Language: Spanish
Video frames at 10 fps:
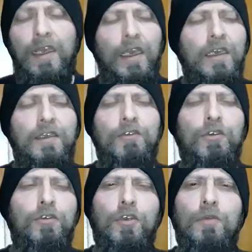este es
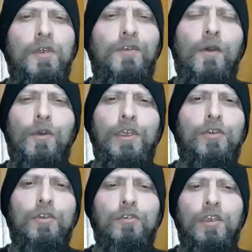otro de mis
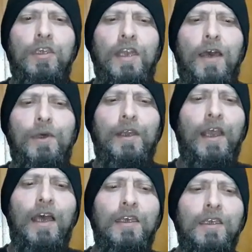favoritos. Y la
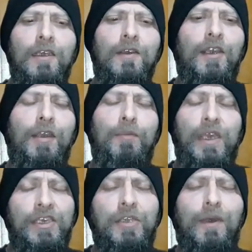verdad que me
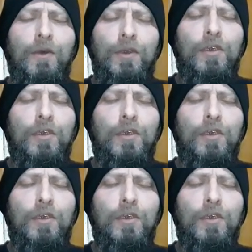ha llevado a